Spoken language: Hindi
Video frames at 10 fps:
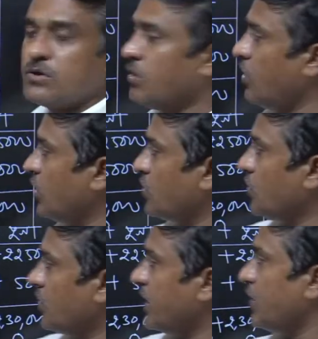और
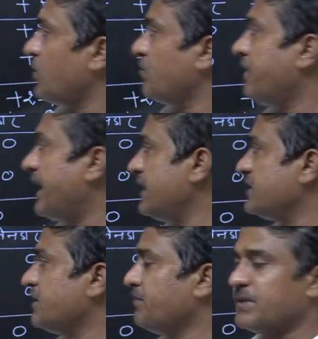रोकड़ और माल
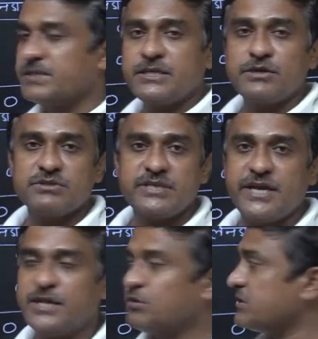संपत्ति होती
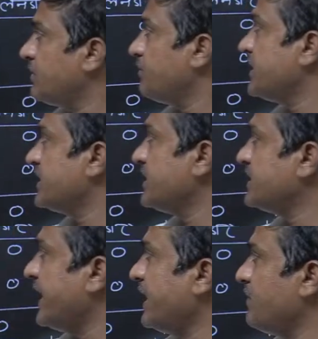है तो संपत्ति
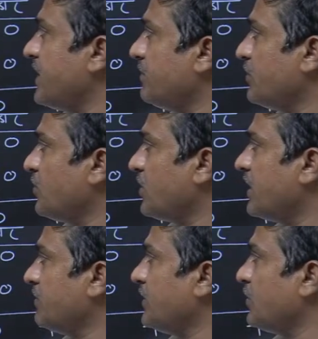साइड में हम रोकड़
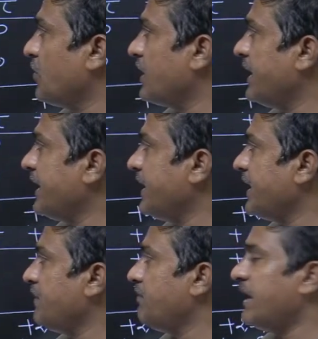में रोकड़ लिखेंगे
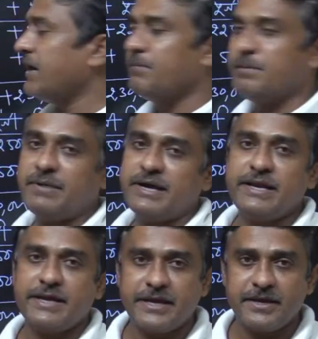माल में माल
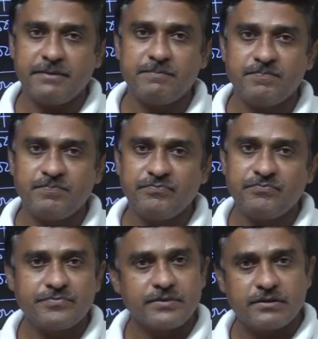लिखेंगे
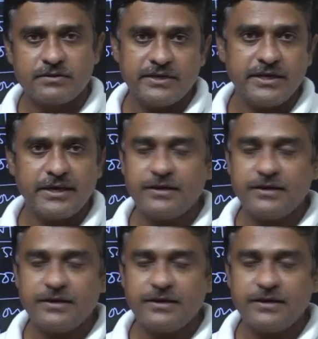ठीक है